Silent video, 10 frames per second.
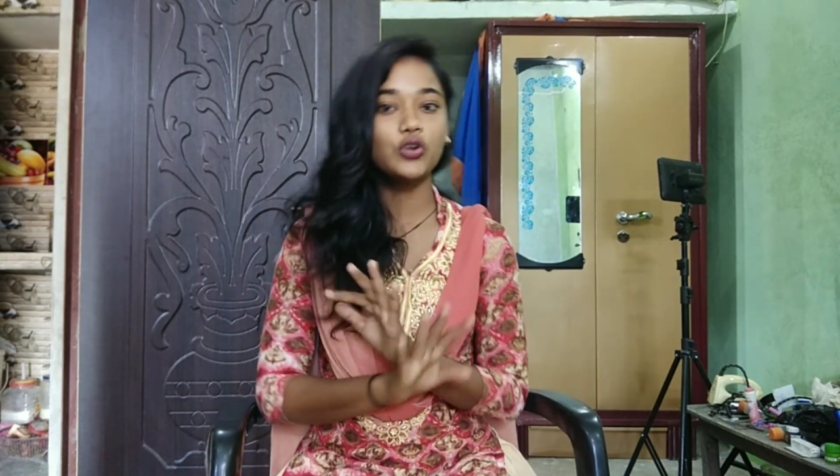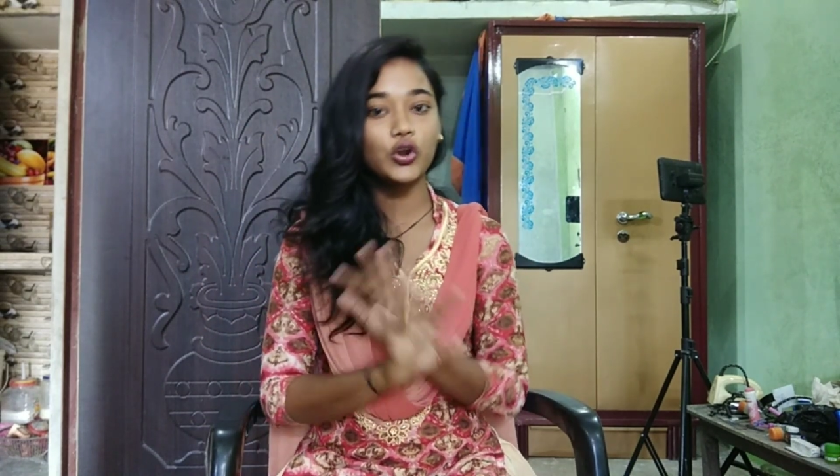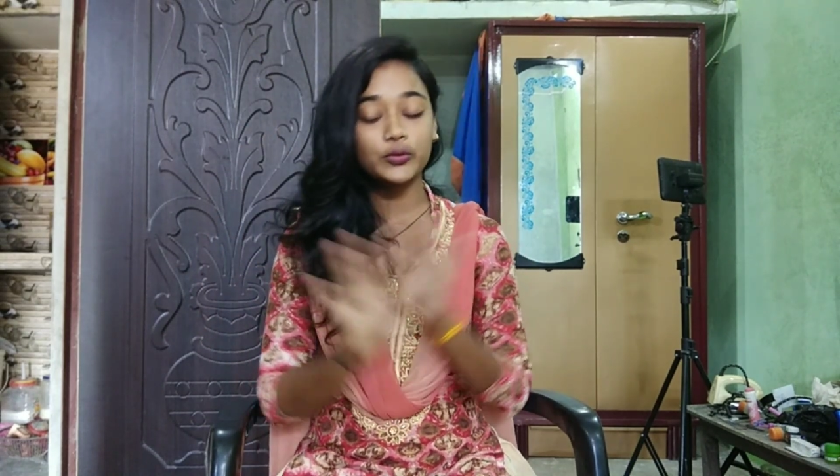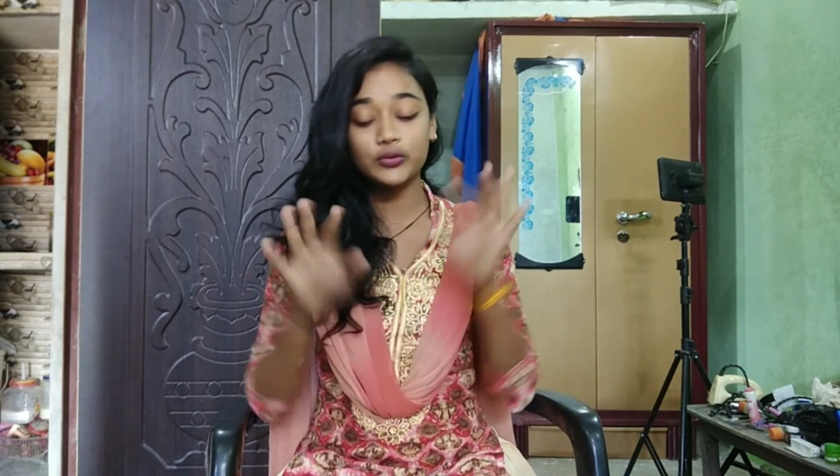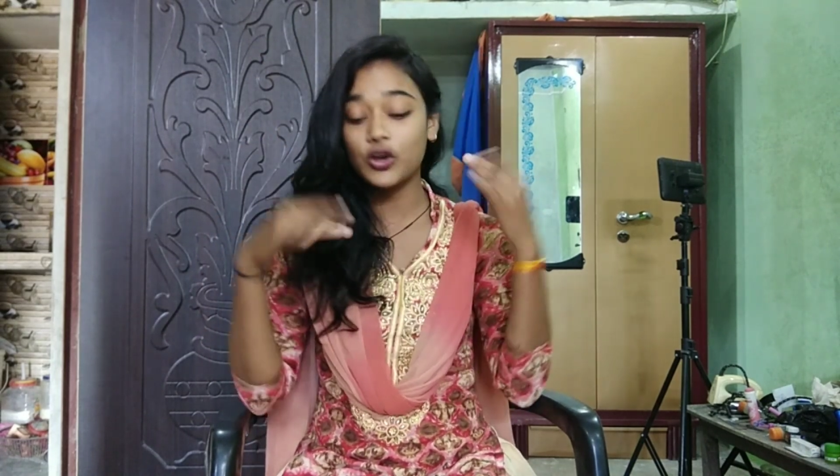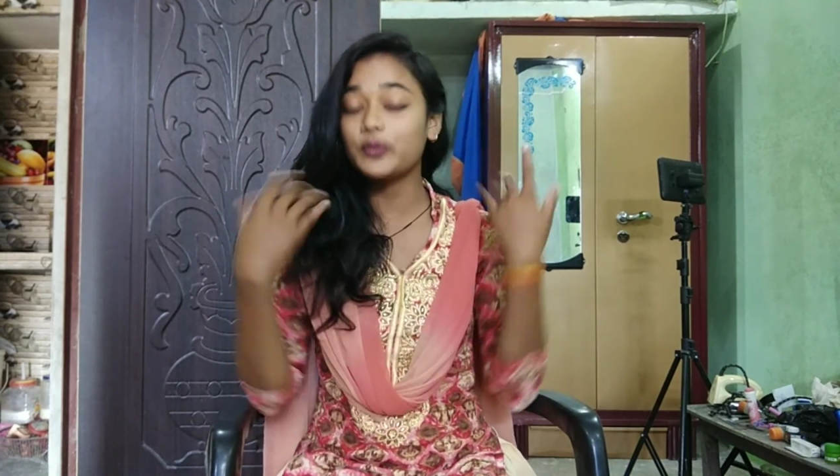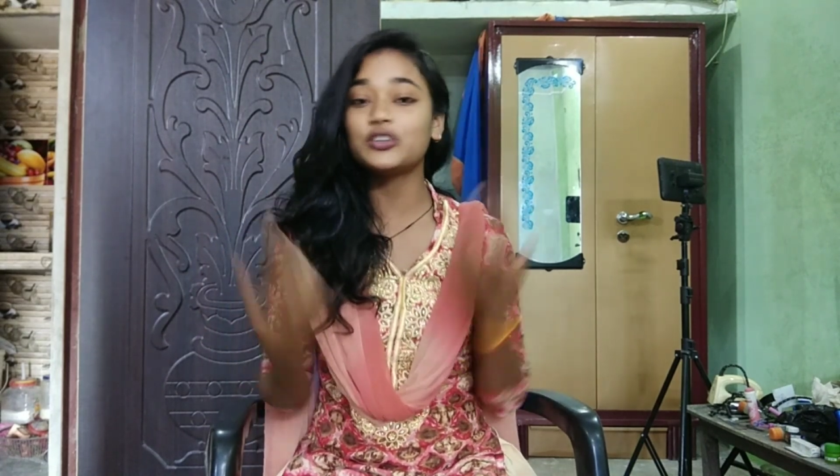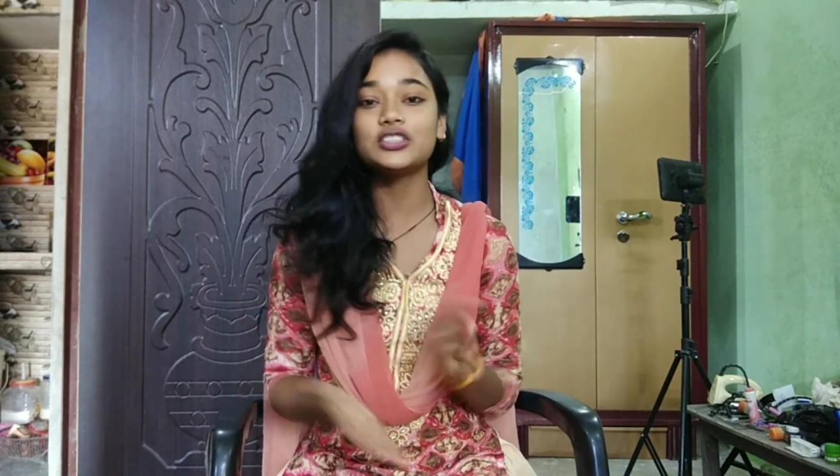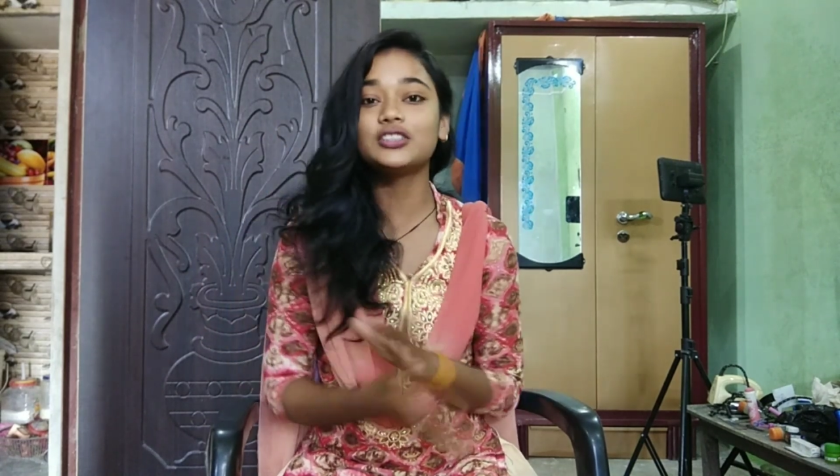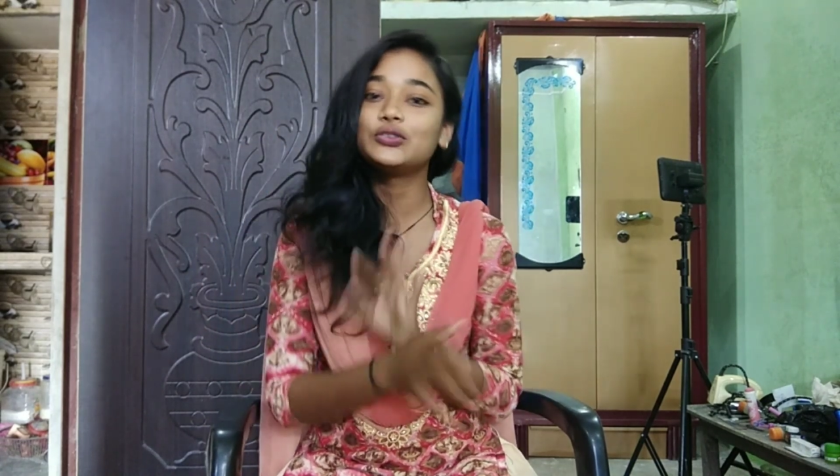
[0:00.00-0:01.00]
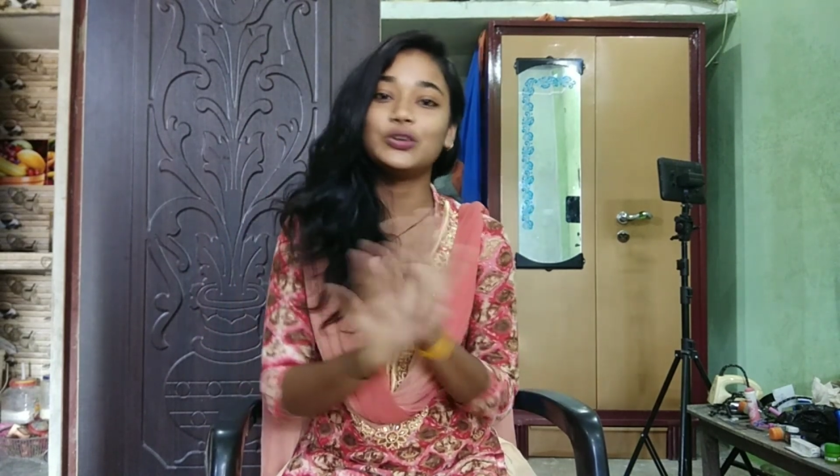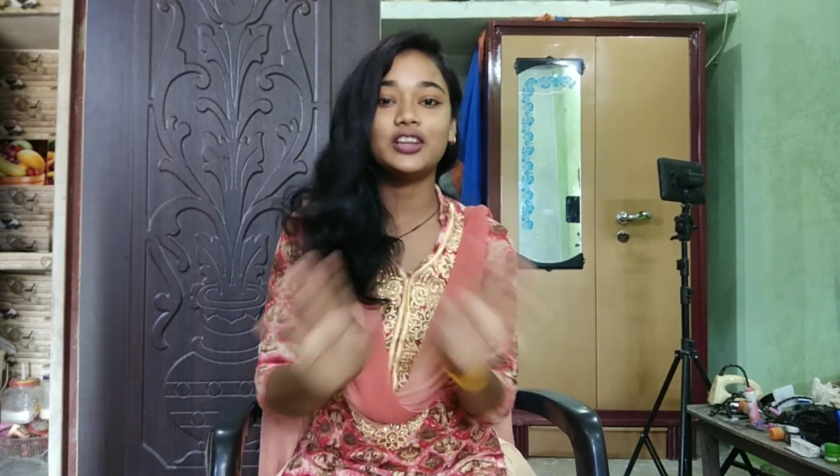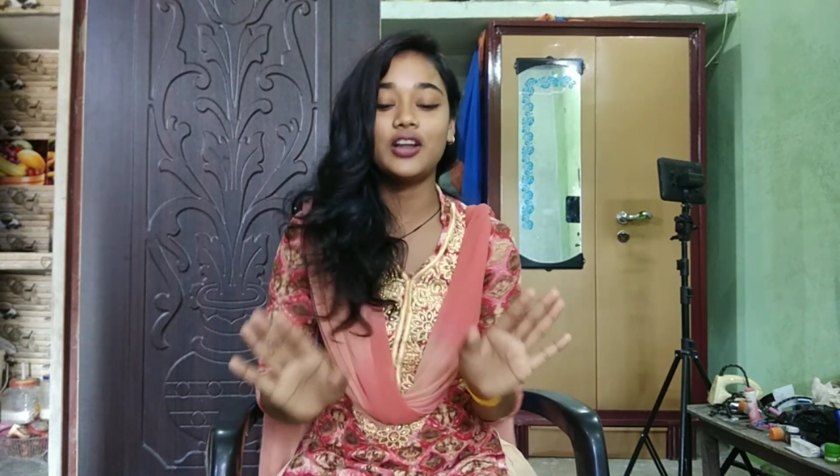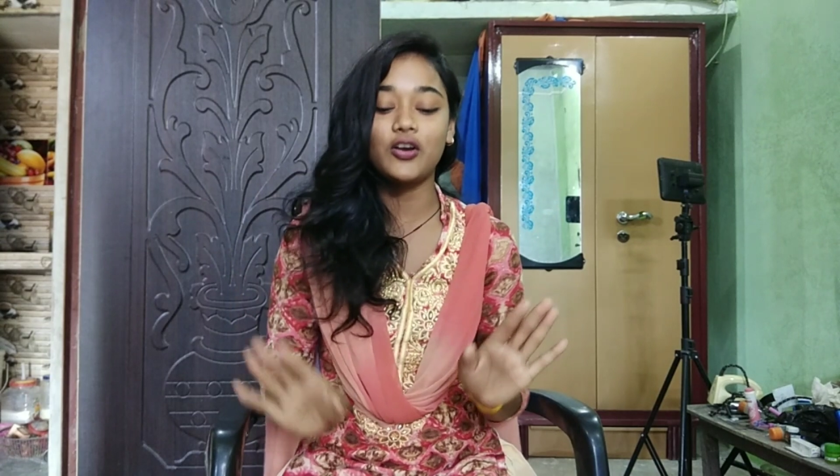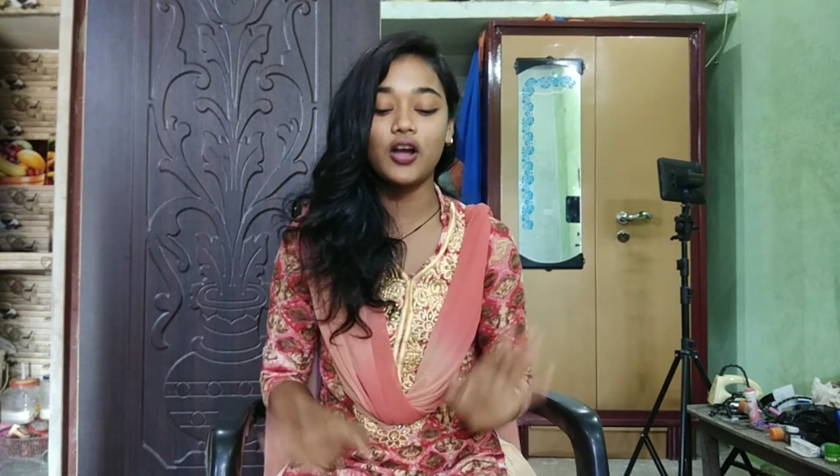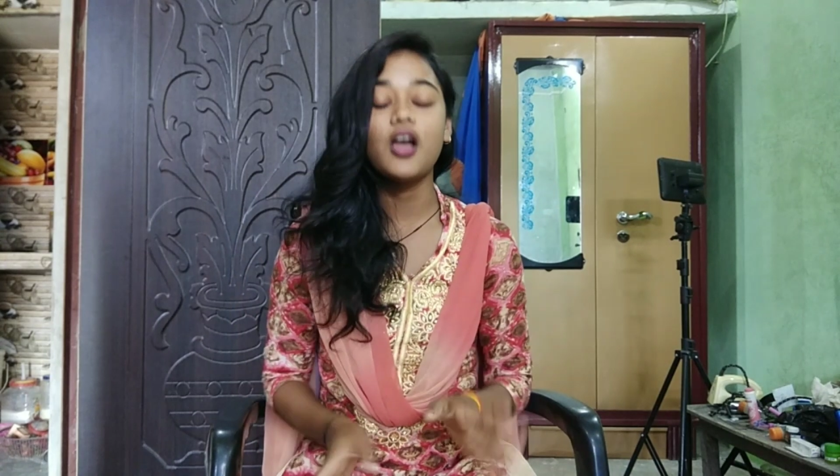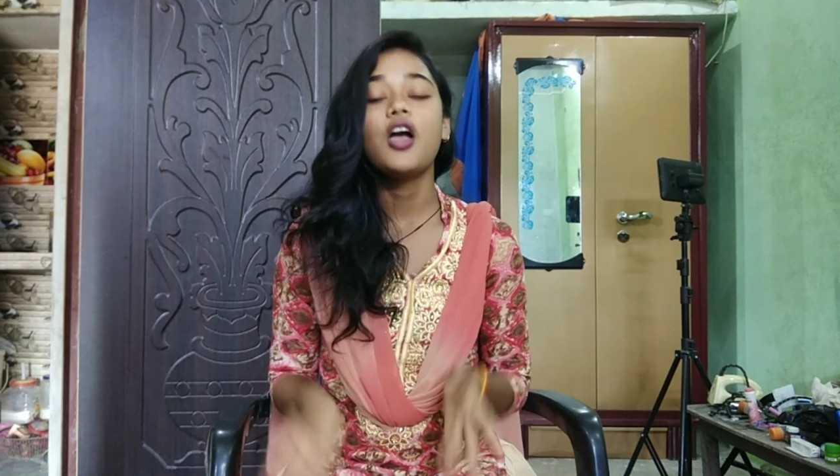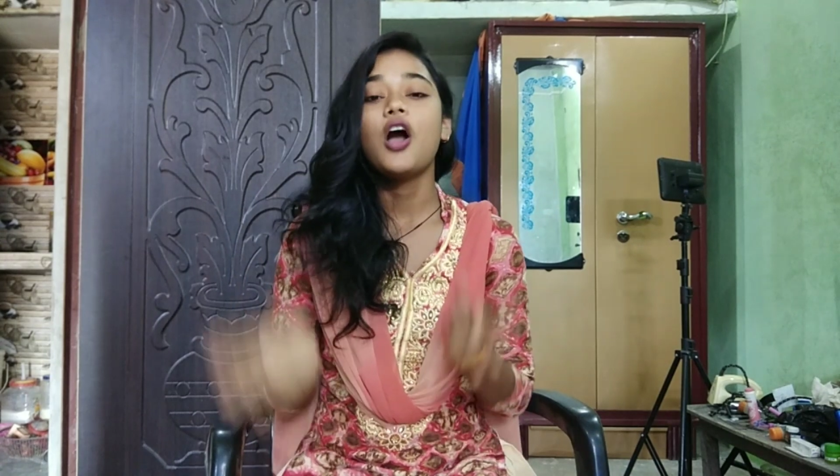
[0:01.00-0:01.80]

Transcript: नॉर्मल से धुल लेना होगा